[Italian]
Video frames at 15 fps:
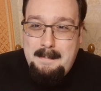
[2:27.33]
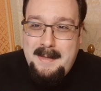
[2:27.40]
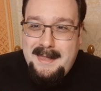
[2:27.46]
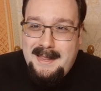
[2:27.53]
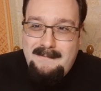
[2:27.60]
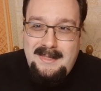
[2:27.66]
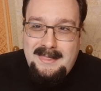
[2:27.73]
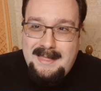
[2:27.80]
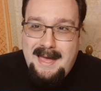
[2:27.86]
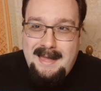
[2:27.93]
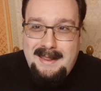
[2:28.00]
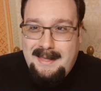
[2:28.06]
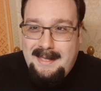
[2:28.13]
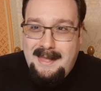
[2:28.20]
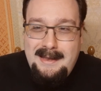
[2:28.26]
per
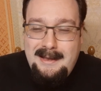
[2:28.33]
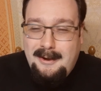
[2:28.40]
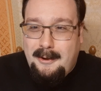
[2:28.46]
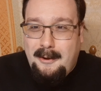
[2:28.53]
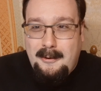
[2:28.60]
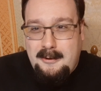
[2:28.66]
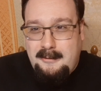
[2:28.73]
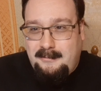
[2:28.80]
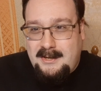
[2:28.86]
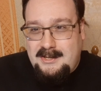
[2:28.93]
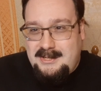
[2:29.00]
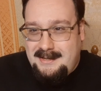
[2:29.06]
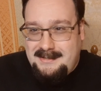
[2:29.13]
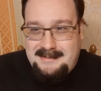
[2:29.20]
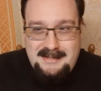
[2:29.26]
evitare che il coro
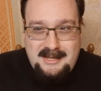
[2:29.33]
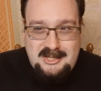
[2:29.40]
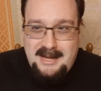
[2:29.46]
facesse